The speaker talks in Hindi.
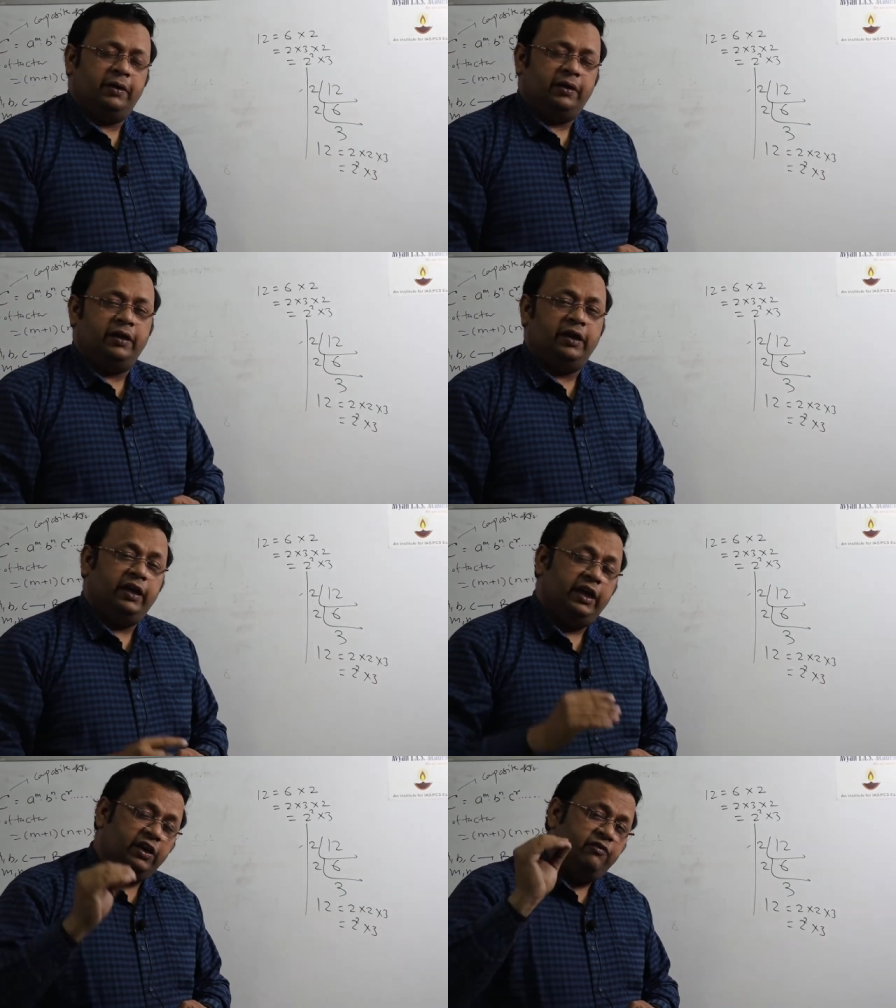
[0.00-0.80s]
में
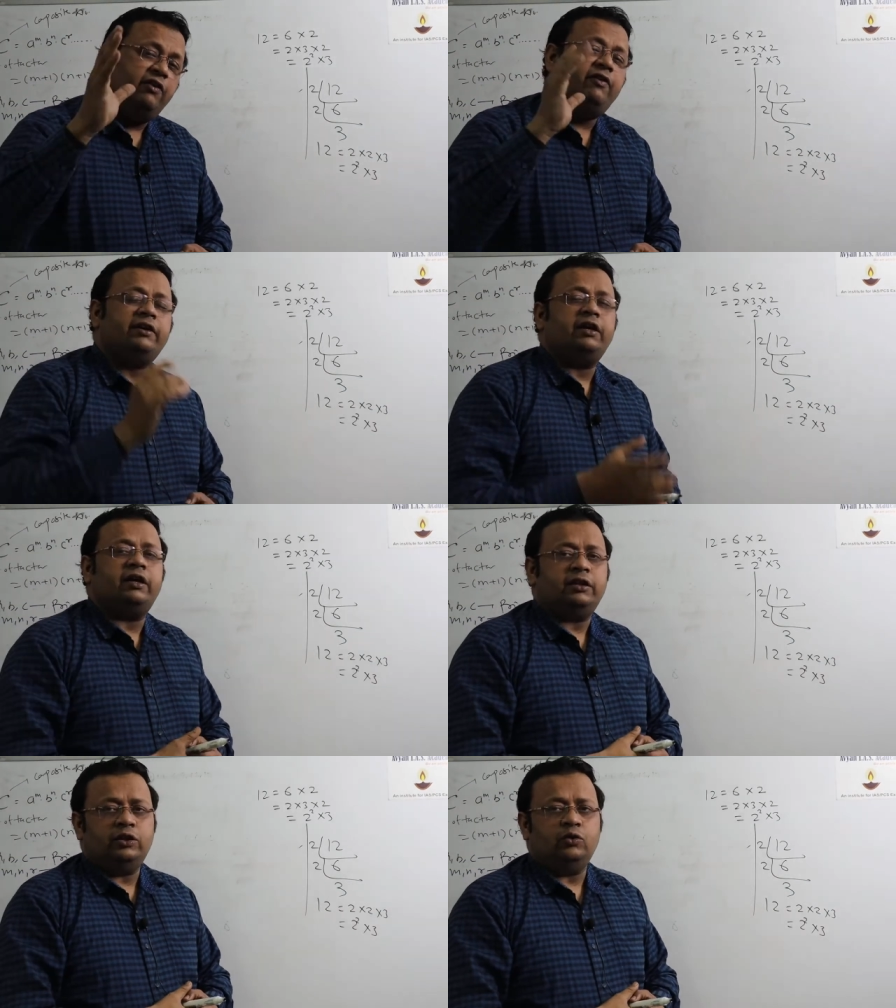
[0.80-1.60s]
इवन फैक्टर
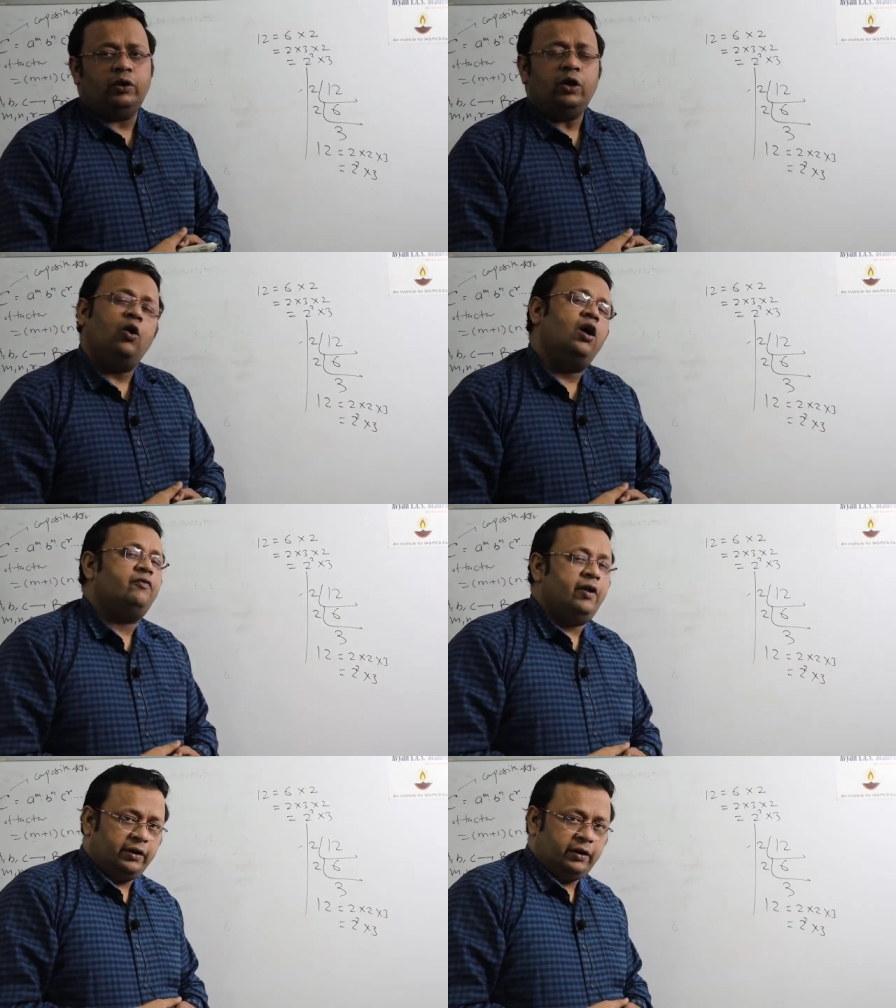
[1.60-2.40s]
कितने होंगे ऑड
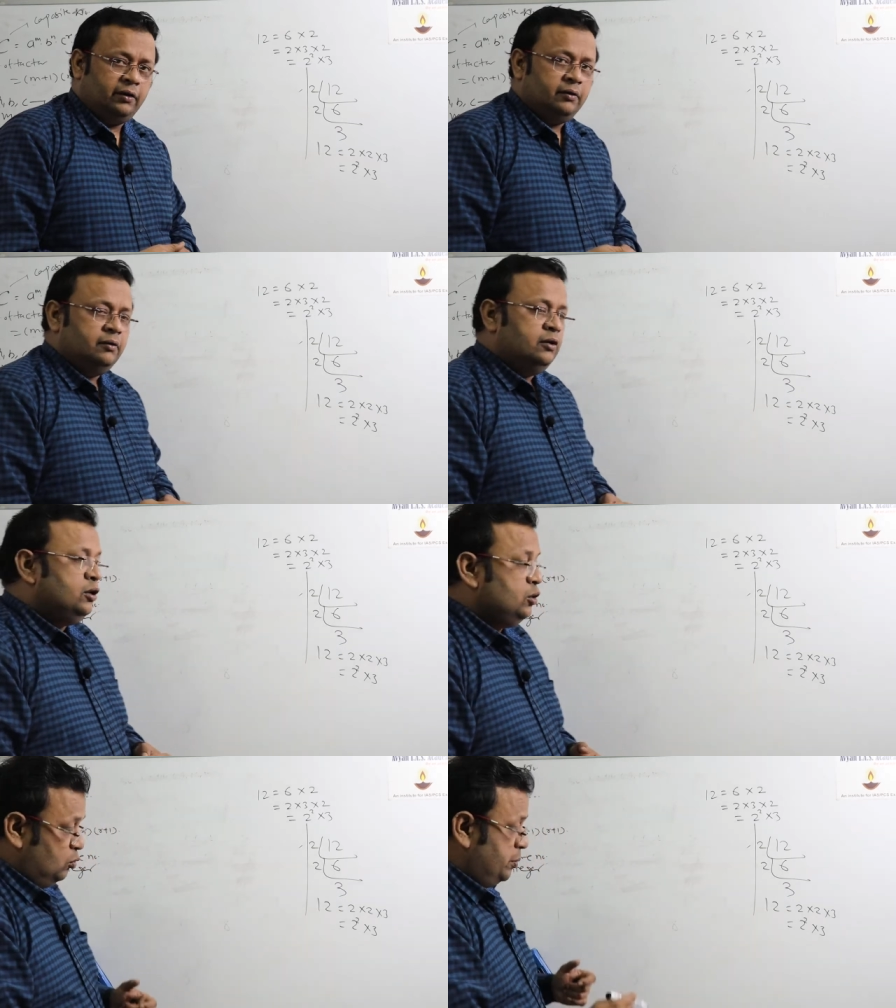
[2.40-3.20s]
फैक्टर
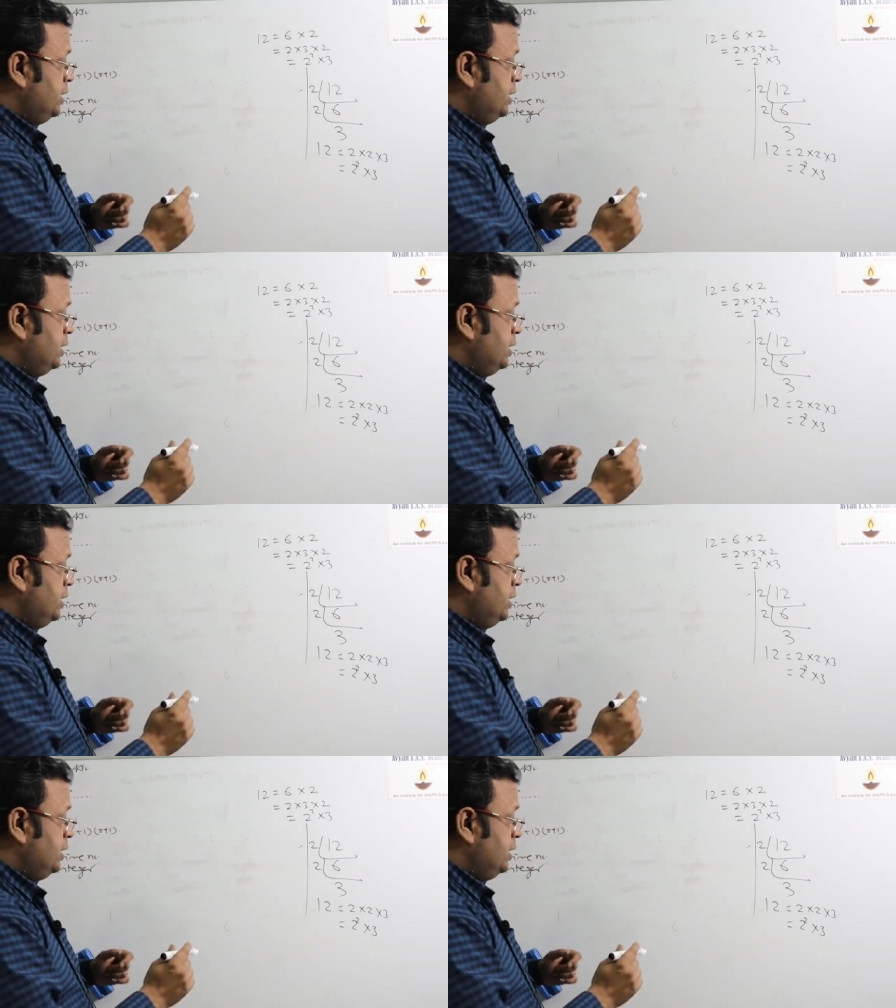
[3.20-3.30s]
वो भी